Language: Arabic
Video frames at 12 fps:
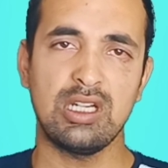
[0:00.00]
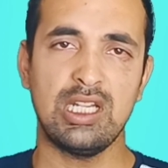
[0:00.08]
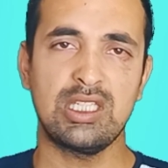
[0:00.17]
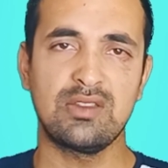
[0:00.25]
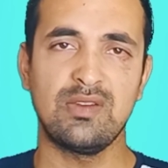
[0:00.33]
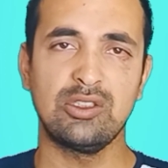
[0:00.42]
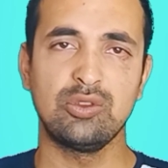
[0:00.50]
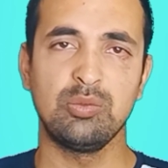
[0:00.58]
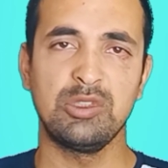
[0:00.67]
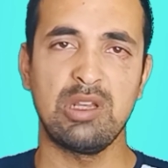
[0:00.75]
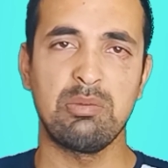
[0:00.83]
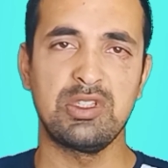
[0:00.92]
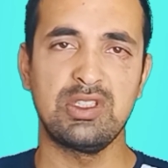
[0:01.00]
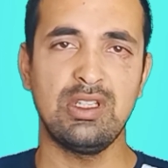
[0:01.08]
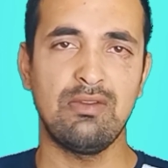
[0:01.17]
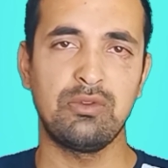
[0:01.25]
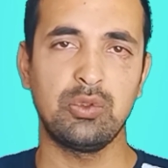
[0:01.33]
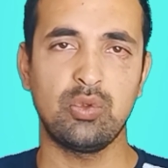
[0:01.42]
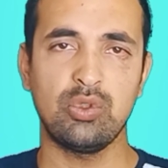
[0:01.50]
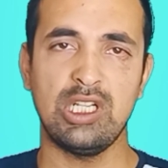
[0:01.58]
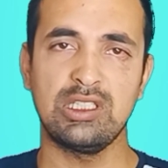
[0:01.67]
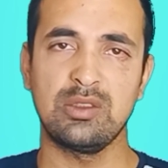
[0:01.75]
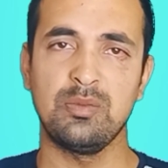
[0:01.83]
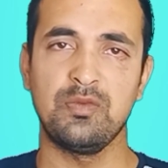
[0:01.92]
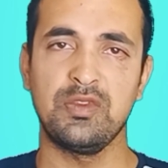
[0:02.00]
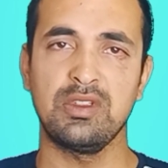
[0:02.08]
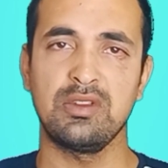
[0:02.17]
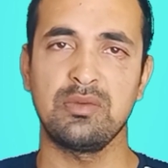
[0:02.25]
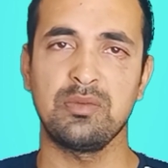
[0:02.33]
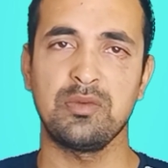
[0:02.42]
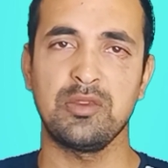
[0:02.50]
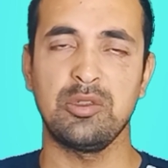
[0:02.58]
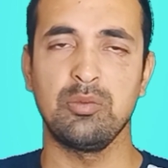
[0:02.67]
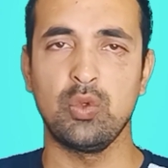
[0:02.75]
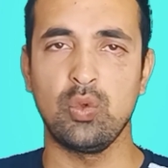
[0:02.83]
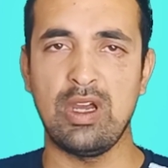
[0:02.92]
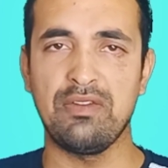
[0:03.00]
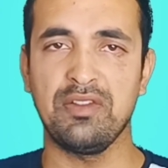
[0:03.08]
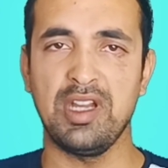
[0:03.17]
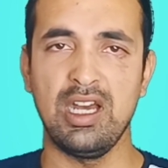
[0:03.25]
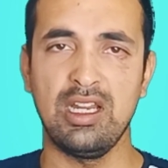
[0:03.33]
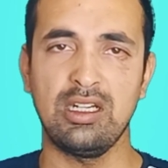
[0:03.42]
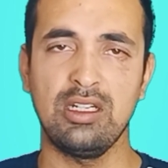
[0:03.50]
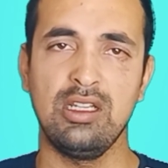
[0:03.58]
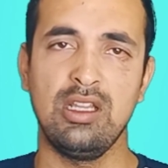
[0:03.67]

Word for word: راح تستفادوا منها بزاف ويكون عندكم في كما نقولوا افكار